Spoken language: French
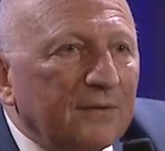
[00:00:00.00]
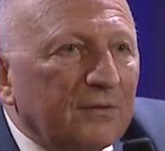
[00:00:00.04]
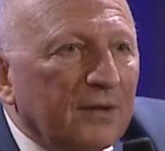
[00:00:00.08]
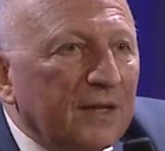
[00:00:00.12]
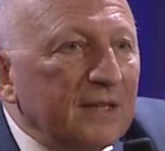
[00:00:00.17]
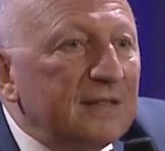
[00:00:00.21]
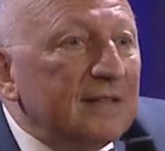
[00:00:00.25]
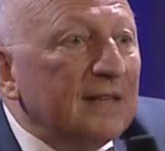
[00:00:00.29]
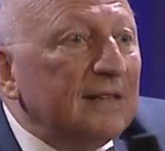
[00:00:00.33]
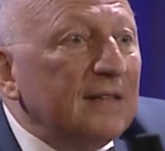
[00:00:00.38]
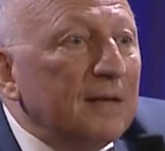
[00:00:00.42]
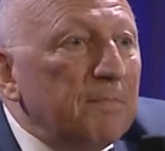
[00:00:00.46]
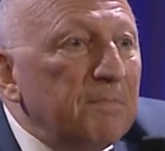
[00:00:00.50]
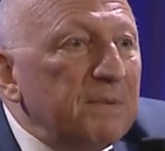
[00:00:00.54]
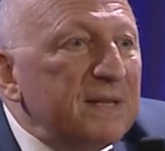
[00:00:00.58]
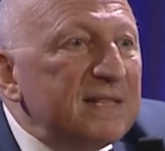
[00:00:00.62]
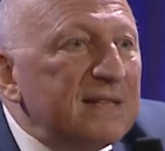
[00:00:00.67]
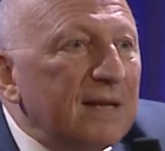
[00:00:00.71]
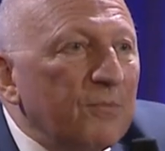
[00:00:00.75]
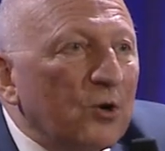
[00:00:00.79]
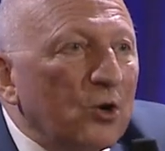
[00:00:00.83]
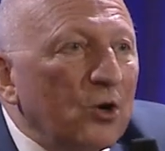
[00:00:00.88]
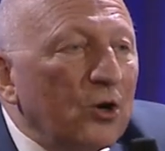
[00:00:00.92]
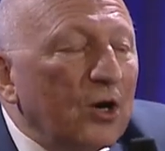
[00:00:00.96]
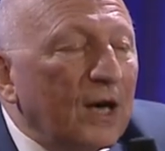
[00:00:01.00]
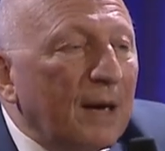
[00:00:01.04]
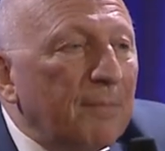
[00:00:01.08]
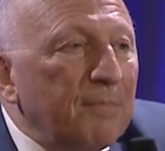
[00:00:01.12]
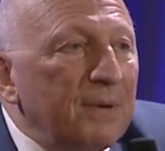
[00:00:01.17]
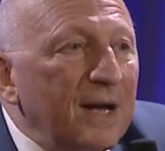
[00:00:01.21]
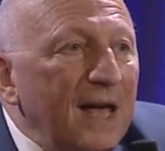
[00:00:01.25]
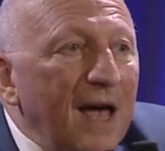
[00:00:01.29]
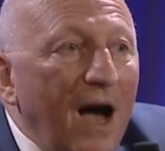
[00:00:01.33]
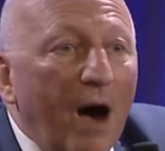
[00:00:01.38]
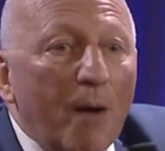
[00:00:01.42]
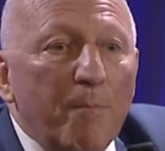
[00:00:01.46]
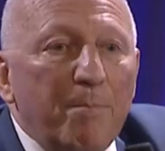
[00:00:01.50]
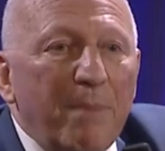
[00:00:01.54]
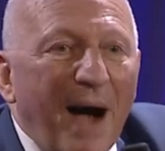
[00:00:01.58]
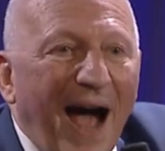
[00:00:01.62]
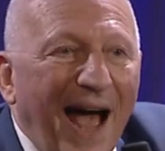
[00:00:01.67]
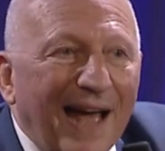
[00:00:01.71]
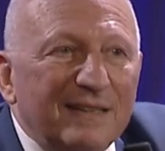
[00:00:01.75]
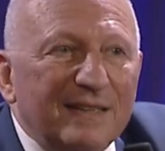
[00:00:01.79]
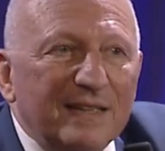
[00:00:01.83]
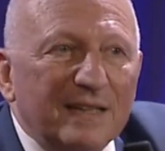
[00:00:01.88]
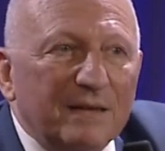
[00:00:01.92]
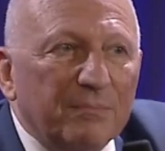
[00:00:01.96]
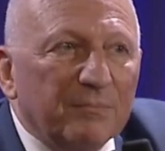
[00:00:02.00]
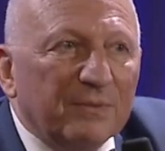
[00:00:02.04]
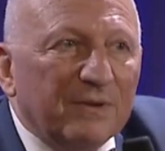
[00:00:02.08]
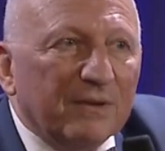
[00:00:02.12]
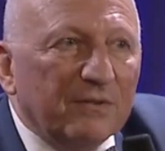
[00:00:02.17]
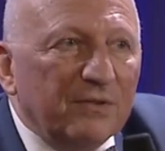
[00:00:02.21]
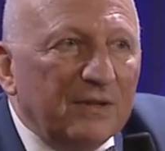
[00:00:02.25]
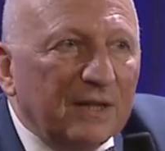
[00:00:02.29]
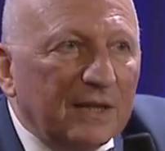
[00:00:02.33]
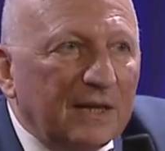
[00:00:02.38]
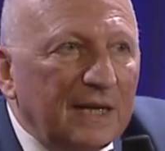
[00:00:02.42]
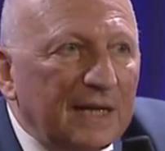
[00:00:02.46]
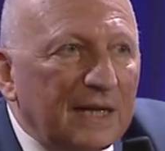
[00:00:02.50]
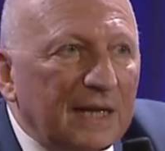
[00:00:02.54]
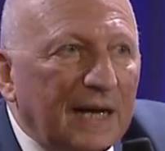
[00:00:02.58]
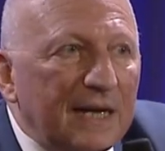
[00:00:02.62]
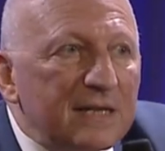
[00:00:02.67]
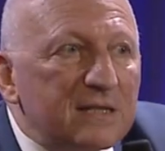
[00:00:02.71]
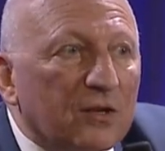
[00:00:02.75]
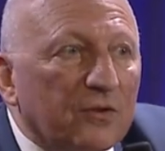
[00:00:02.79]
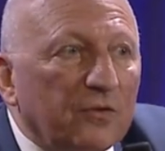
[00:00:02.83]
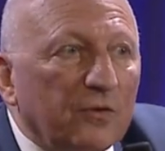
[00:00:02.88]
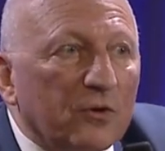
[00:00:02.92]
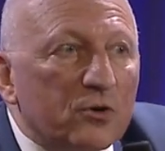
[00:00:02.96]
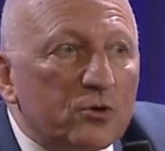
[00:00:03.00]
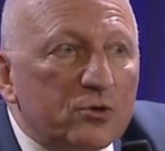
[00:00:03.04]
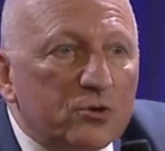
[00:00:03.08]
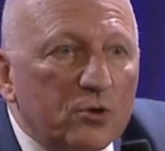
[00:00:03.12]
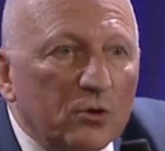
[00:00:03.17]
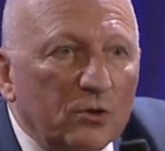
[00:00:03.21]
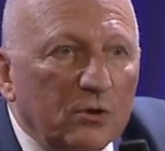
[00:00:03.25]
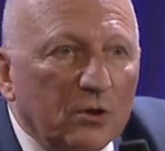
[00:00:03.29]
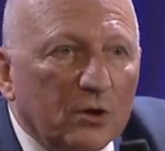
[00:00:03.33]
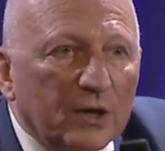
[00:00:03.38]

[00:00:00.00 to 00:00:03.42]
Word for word: cet épistémologue appelé un paradigme. Ça veut dire qu'il reste dans un jeu de